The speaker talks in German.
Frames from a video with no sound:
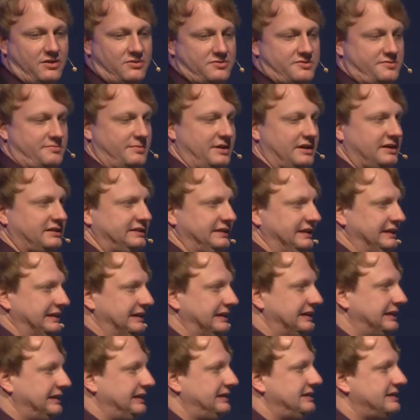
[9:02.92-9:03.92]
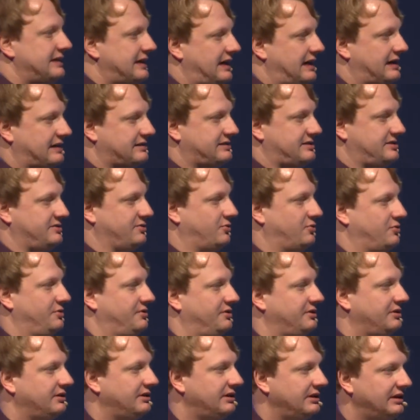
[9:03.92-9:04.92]
ausmacht, Interaktion.
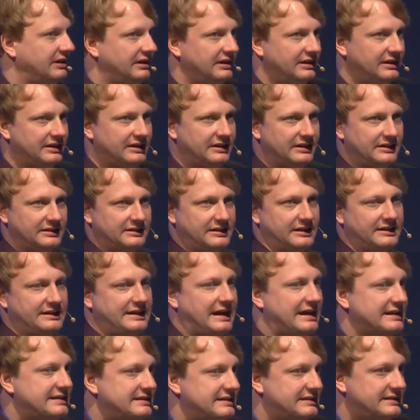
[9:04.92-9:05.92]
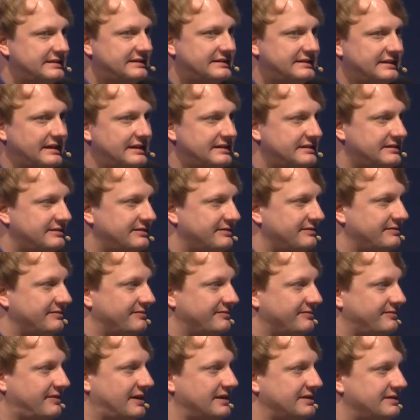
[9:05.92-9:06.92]
Denn das ist es das,
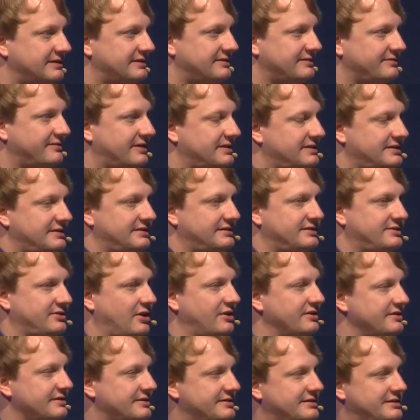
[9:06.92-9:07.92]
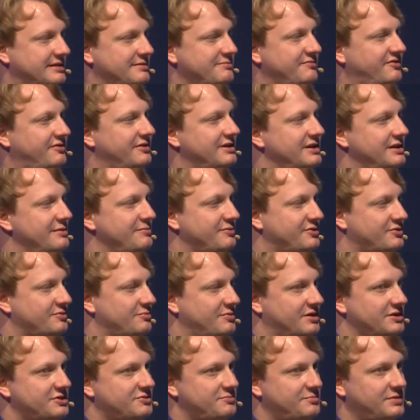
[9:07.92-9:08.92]
was, was es sonst im Film
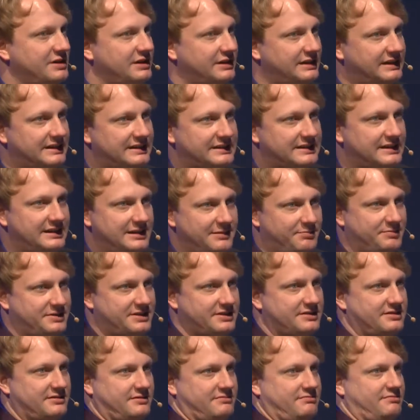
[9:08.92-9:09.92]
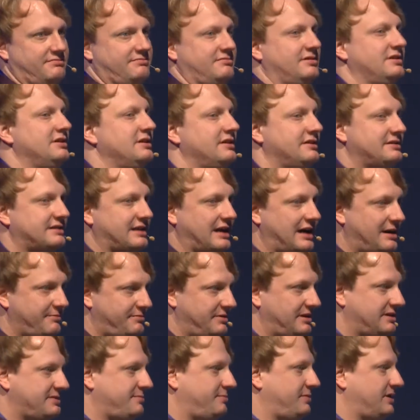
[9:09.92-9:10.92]
zum Beispiel nicht gibt. Es
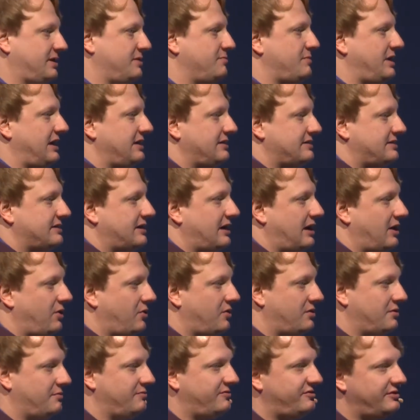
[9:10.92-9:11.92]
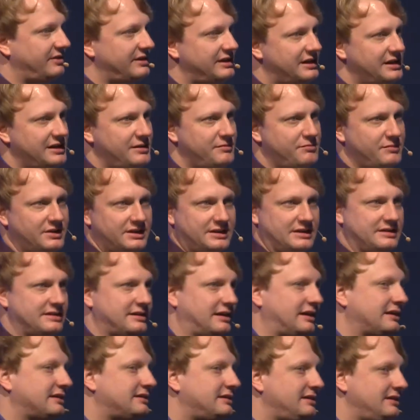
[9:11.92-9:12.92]
gab Experimente auch im Film mit
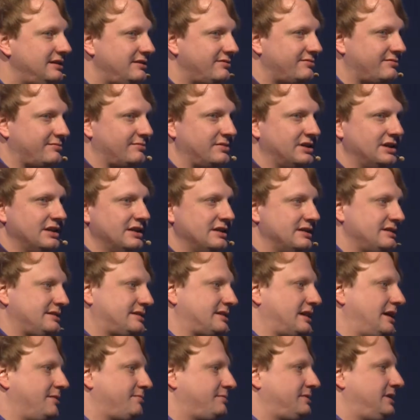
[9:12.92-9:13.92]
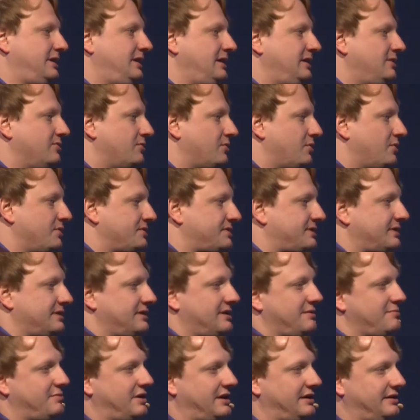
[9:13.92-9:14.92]
interaktiven, es gab Kinos, in
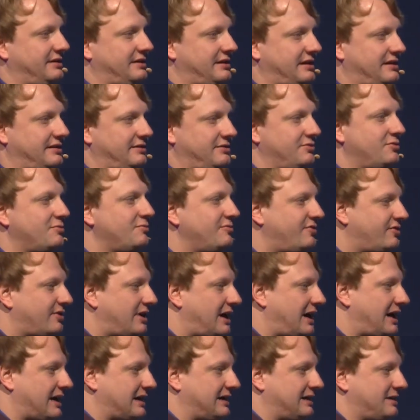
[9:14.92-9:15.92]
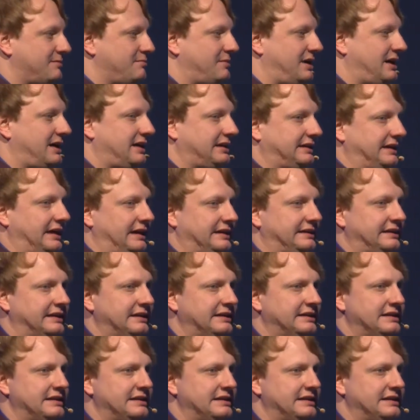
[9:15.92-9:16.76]
denen man dann Umfragen gemacht hat,